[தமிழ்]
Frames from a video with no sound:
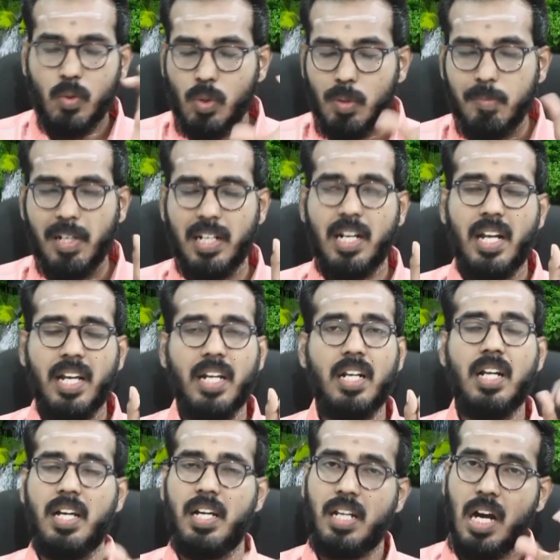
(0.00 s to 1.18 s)
வீட்டில் குடும்ப
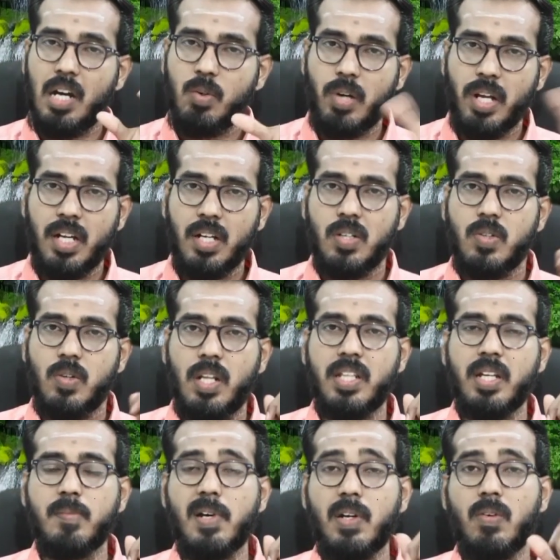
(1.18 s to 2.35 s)
நிலைகளில் ராகுவுடைய
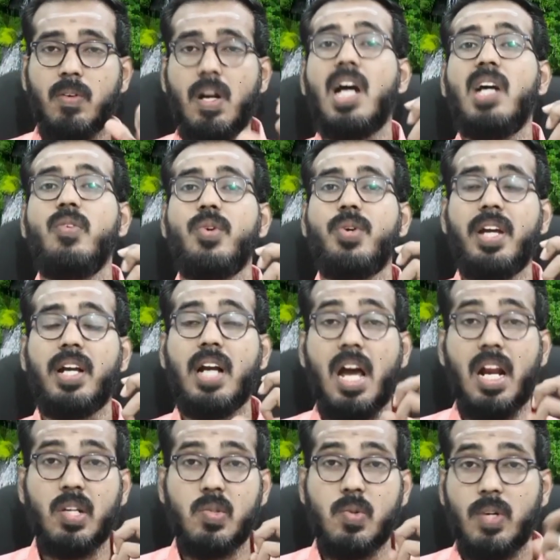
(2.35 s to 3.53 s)
கண்ட்ரோல் அதிகமாக இருக்கும் ராகுவினுடைய
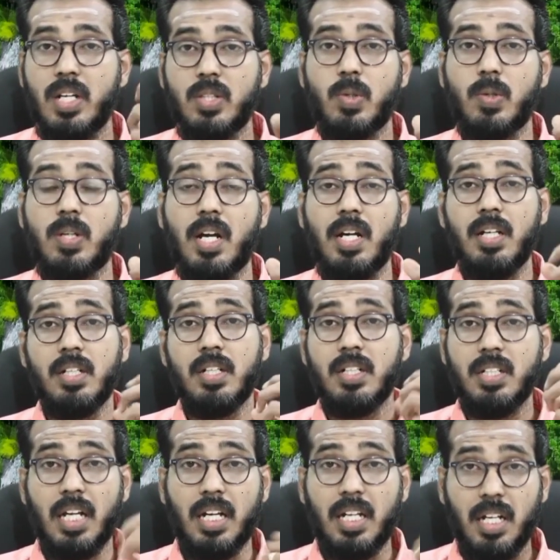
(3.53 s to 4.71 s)
காரகத்துவங்களை தொட்டால்
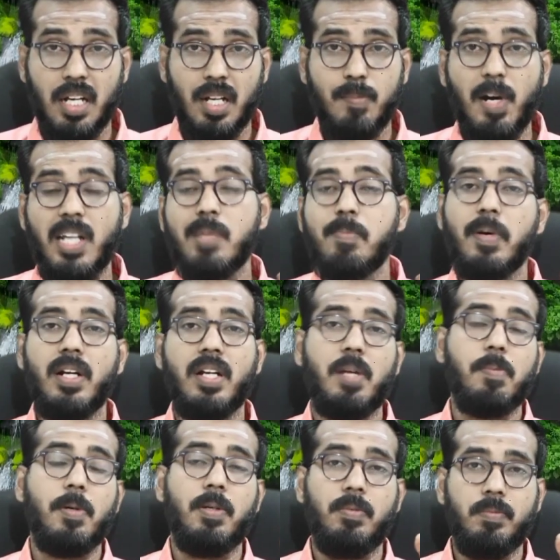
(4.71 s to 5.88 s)
டக்குன்னு அங்கே பாதிப்புகள்
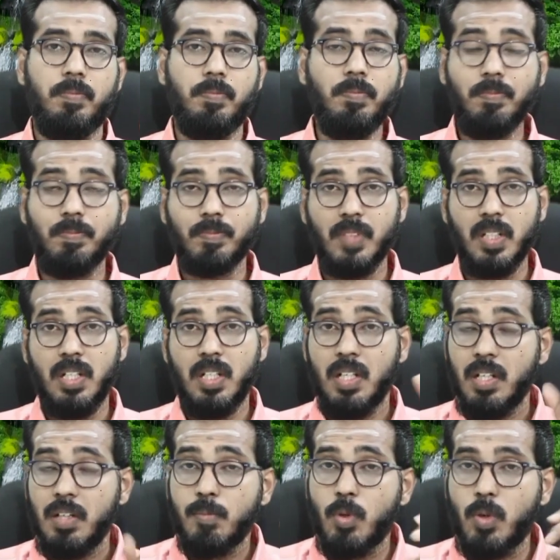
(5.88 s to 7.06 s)
ஏற்படும்
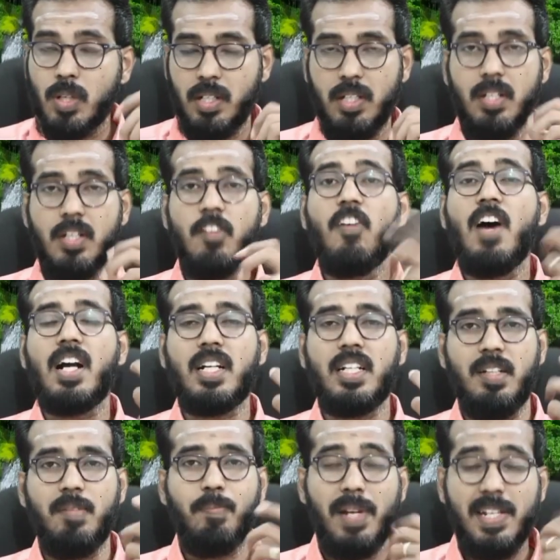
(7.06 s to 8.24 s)
மூணு
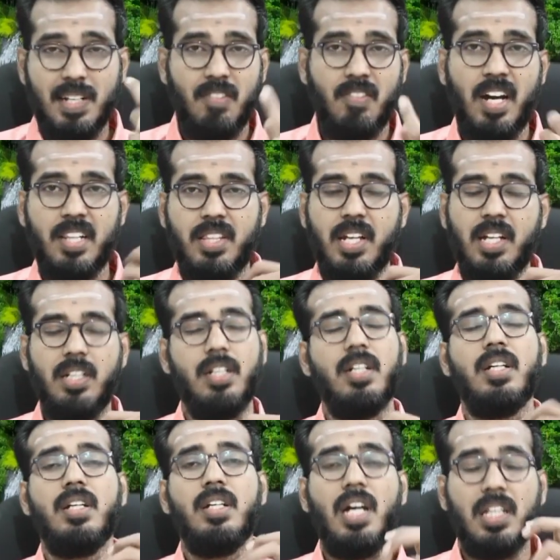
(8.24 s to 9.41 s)
வாக்கு பேசுகிற வார்த்தைகள்
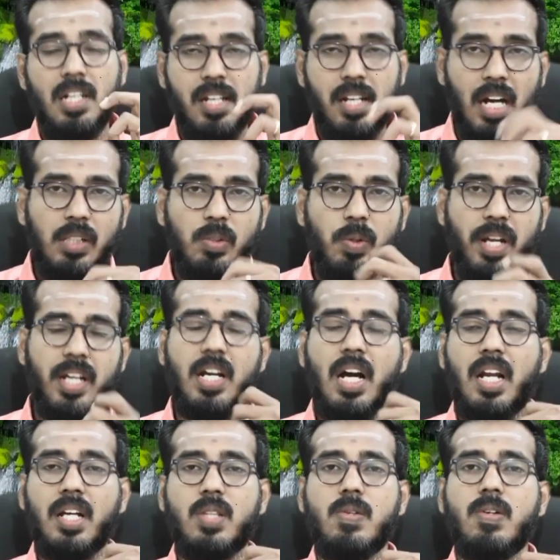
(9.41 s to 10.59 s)
அதுலேயே ராகுவுடைய
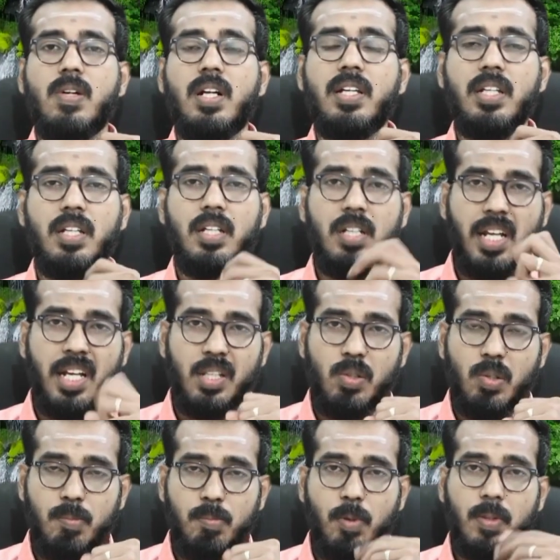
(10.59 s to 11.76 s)
காரகத்துவங்களை
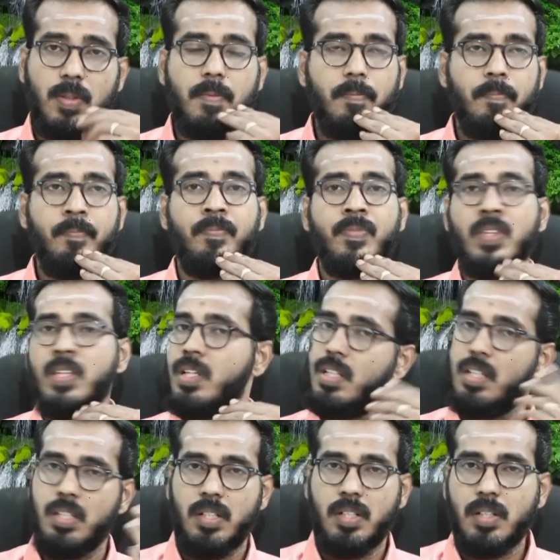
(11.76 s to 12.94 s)
நீங்கள் தொடும்போது
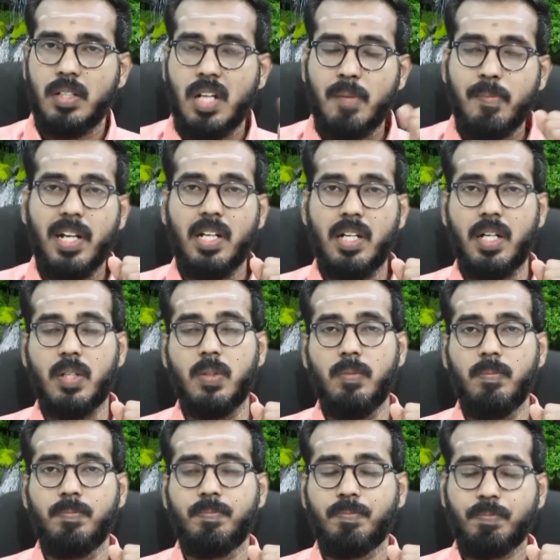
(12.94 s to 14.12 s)
நன்மைகள்
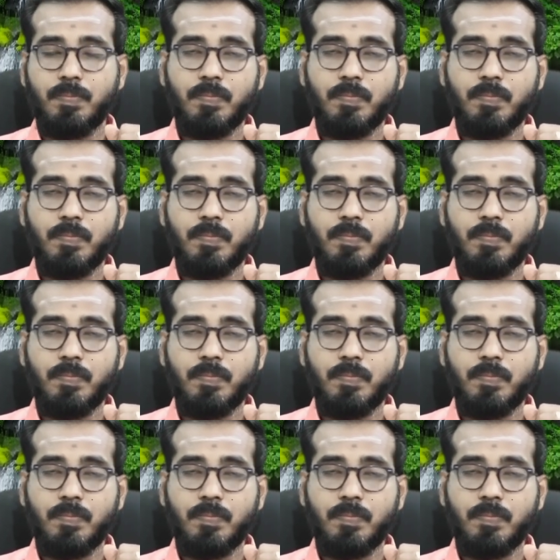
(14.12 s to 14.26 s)
நடக்கும்